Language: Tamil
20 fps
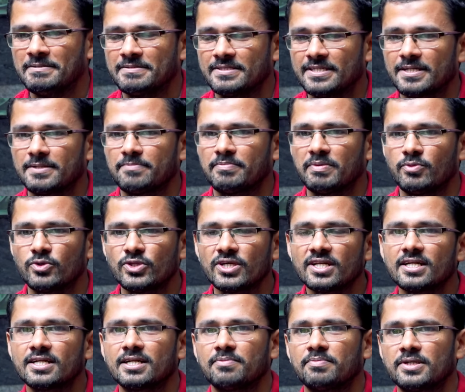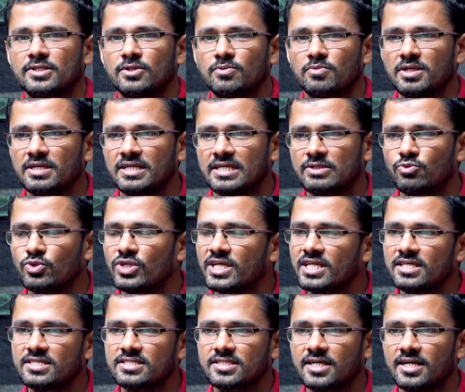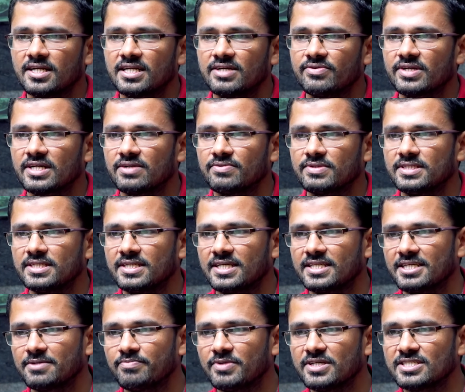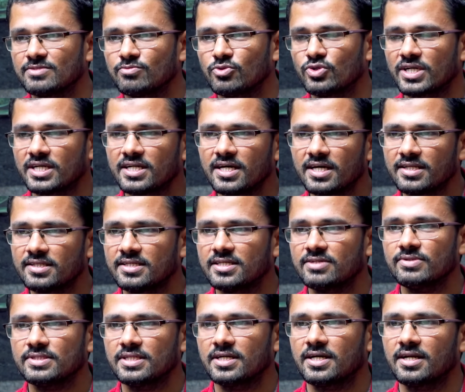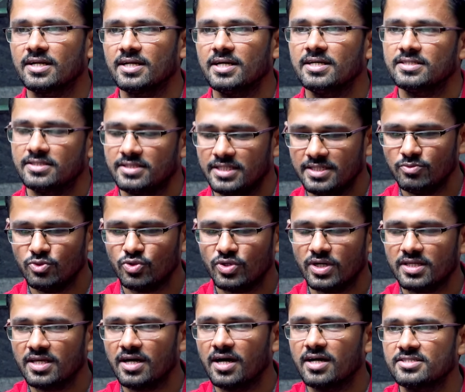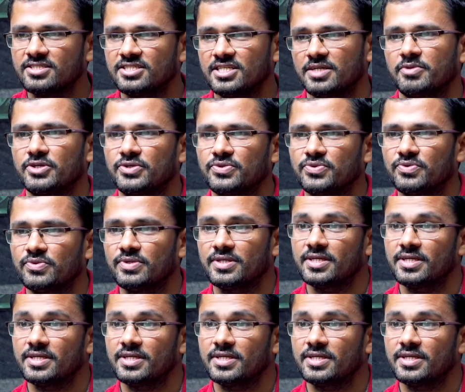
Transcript: சார் இப்போ முதல்ல நான் பார்த்தோம்னா உதயநிதி ஸ்டாலின் அவர்கள் வந்து நான் பேசும்போது ரெண்டாயிரத்தி இருபத்தாறில் திமுக தான் ஆட்சி அமைக்கும்